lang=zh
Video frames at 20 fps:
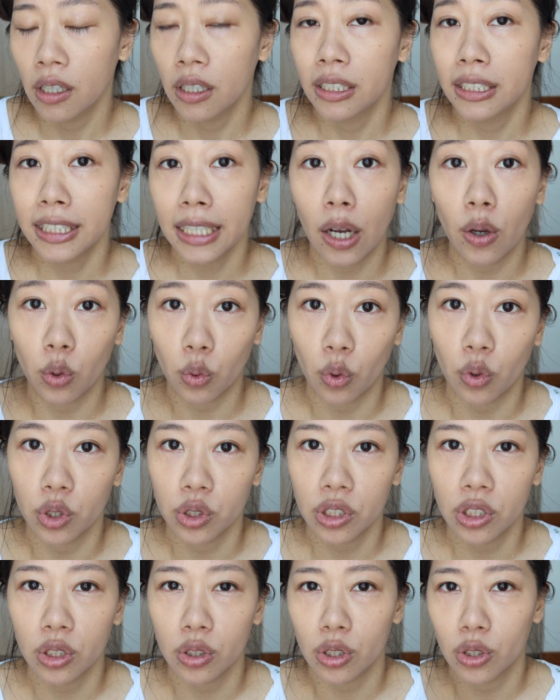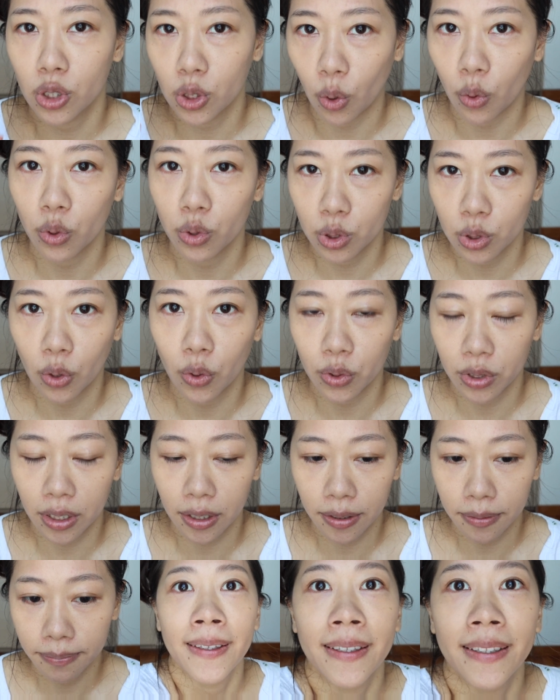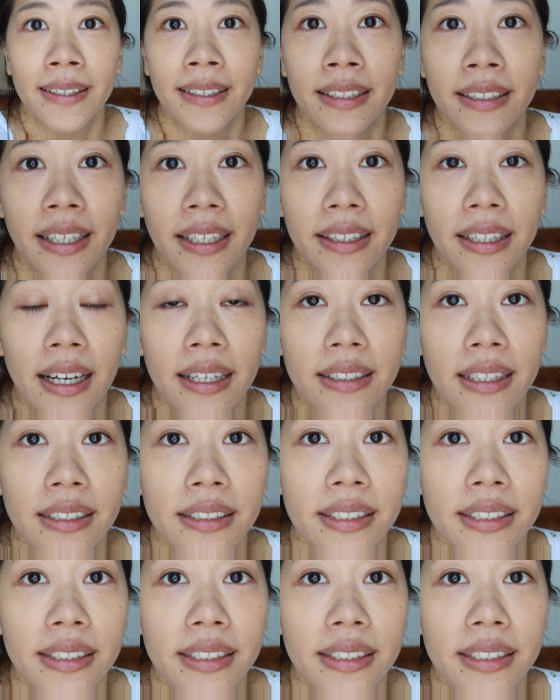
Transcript: 效果是嗖嗖的。给大家再